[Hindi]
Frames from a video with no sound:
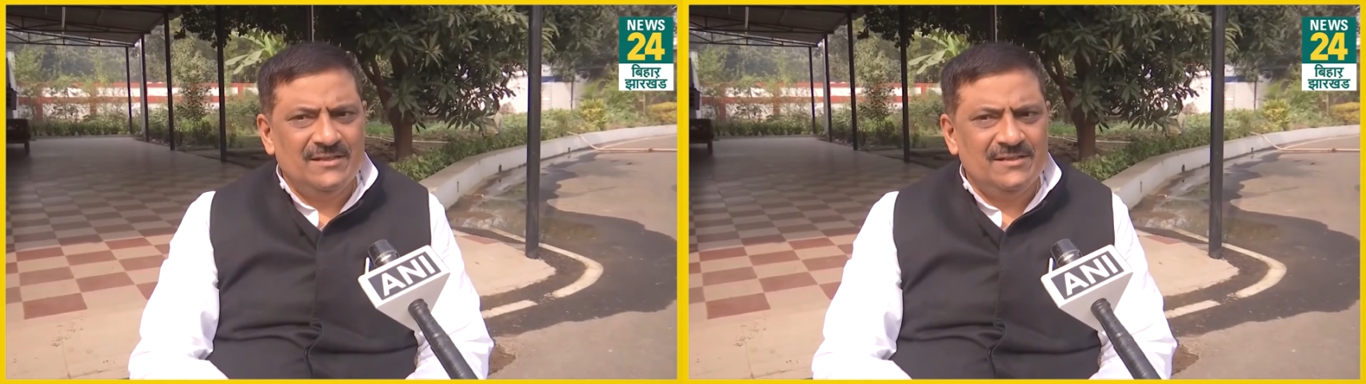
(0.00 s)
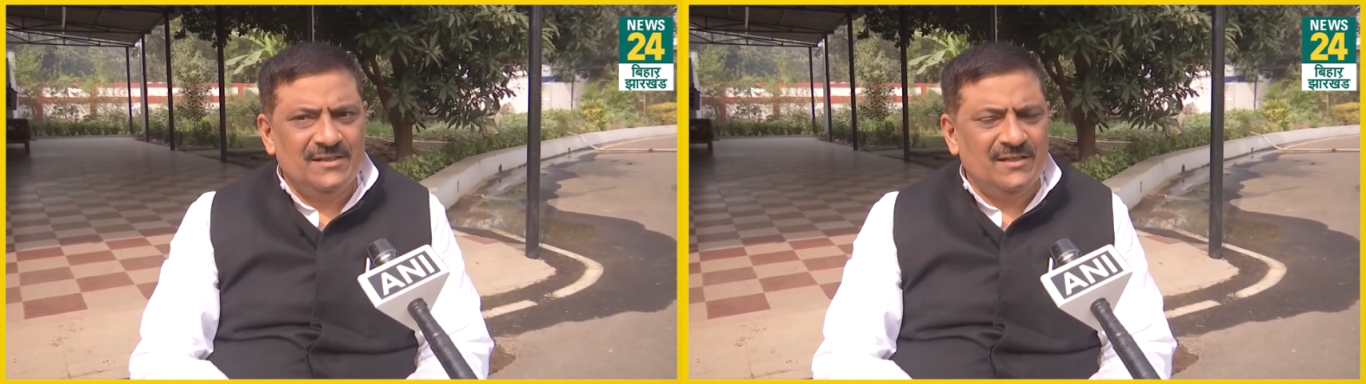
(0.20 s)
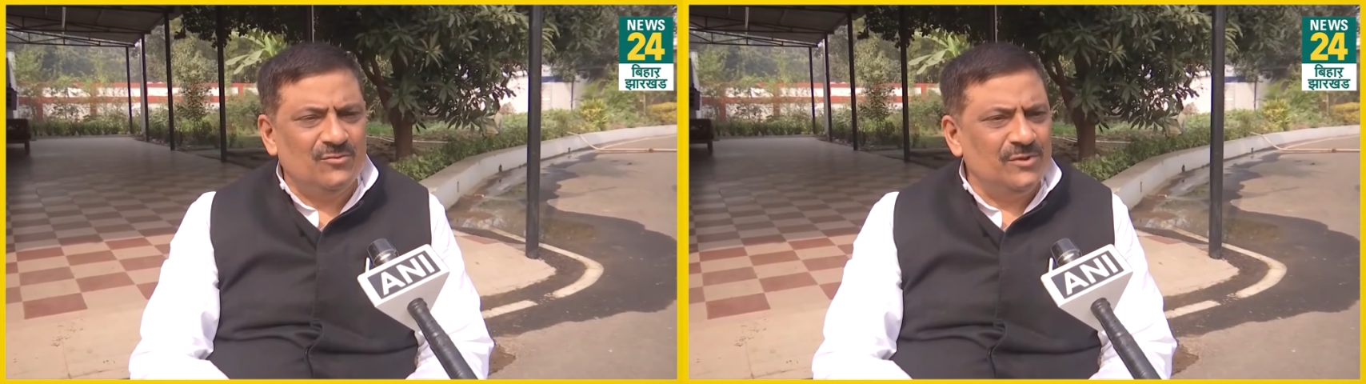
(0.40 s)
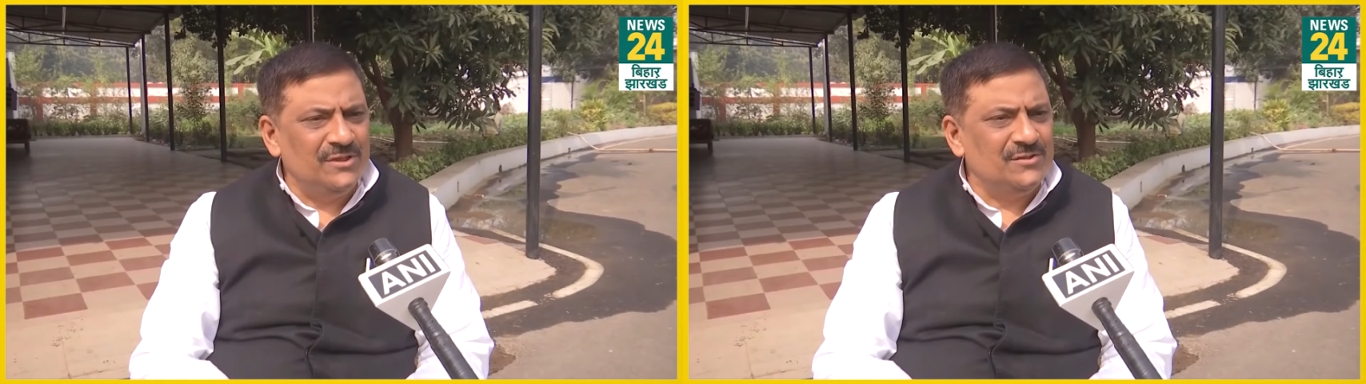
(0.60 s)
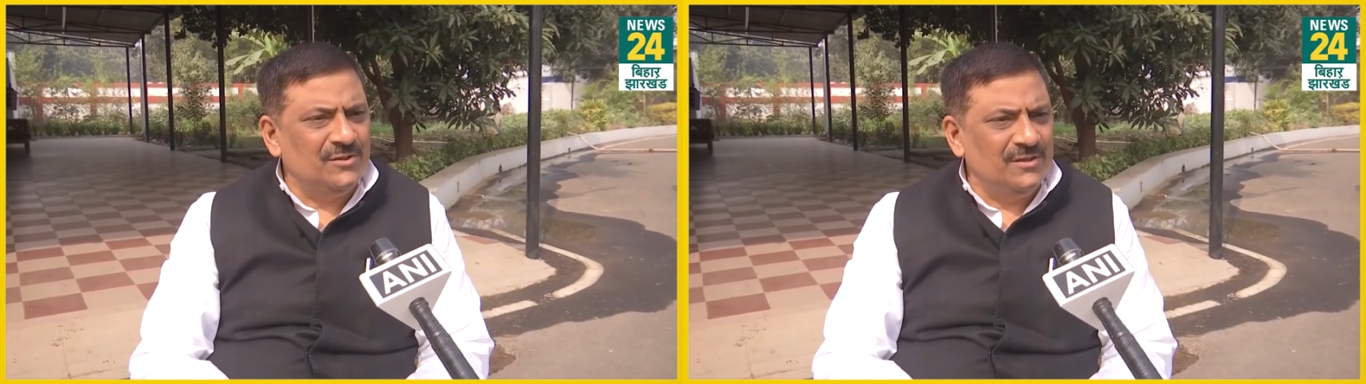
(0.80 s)
किस तरह
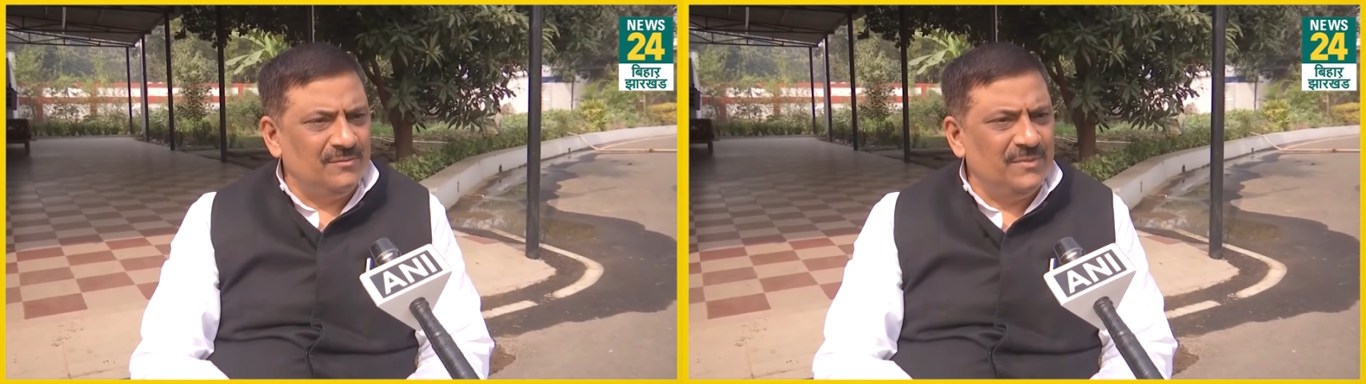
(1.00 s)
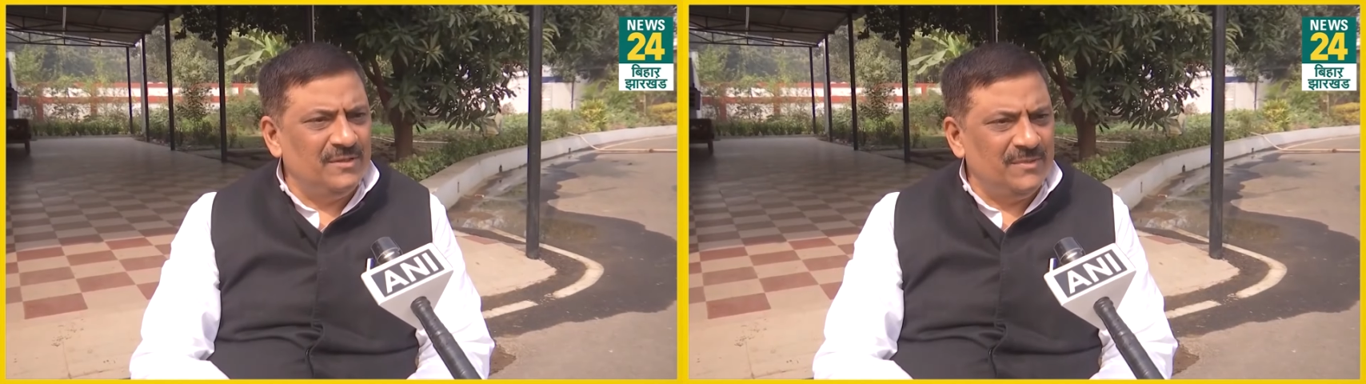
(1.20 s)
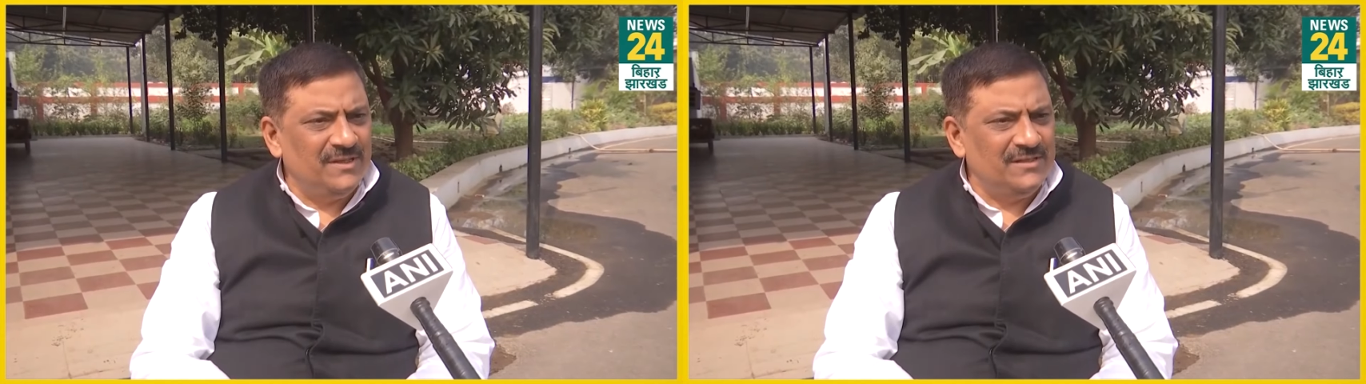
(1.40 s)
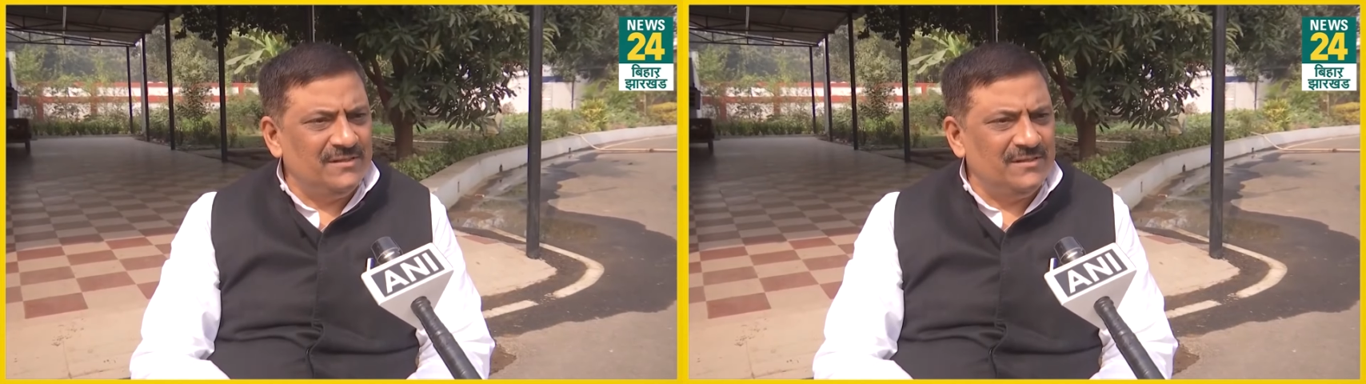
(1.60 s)
1990 में